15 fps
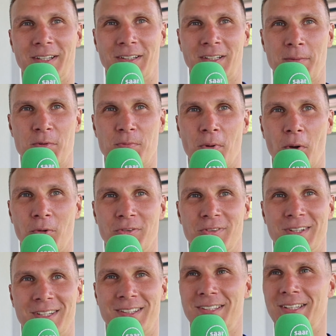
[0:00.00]
deswegen gibt
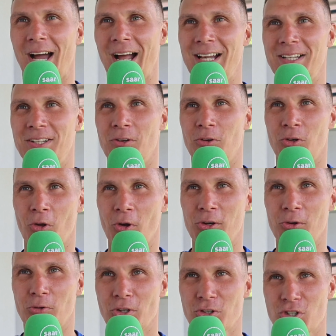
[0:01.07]
es bei uns nicht die
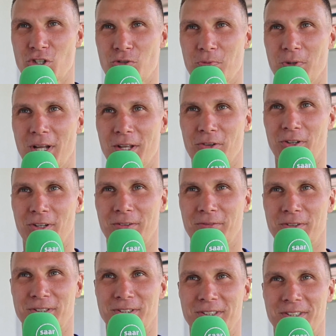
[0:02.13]
alten und neuen
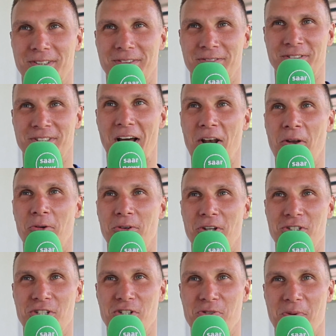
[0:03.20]
Unterschiedsspieler, sondern wir sind, wir
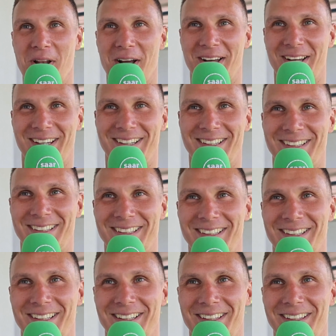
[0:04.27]
sind alle Unterschiedsspieler.
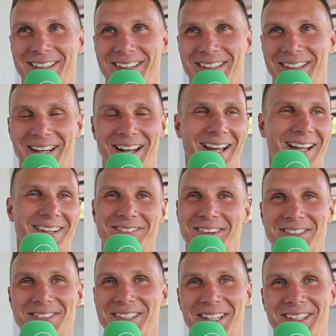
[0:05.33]
Ernsthaft?
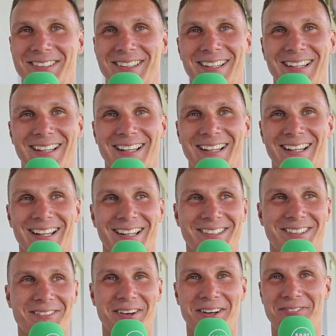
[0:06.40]
Nein, weiß ich nicht.
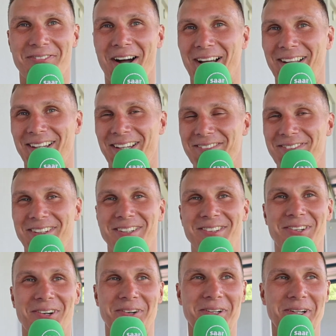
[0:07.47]
Das ist immer eine Frage
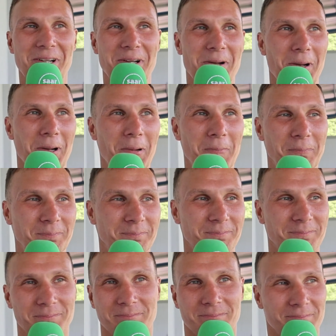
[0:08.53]
der Definition.
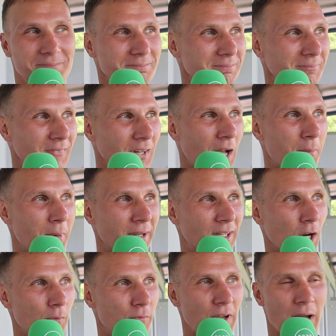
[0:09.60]
Ähm,
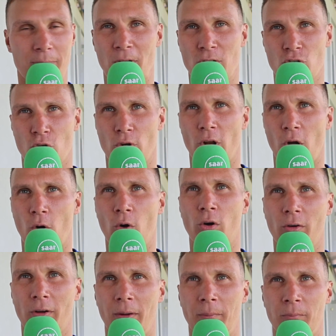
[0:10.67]
aber ich glaube, wir haben da
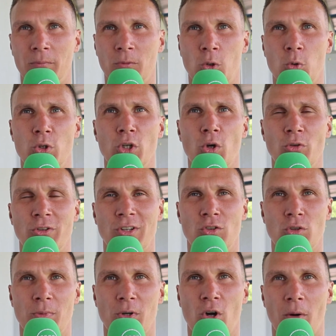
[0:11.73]
schon auch ähm,
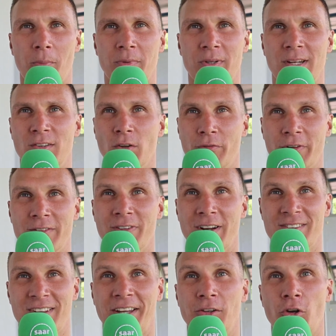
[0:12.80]
gute Jungs dazu bekommen, die
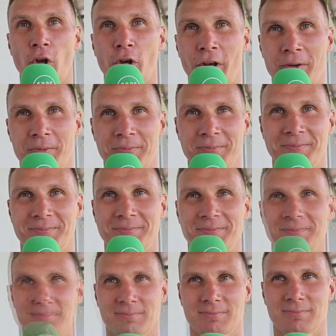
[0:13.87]
das auf jeden Fall sein können.
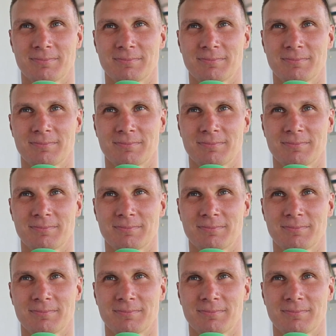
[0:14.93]
An einen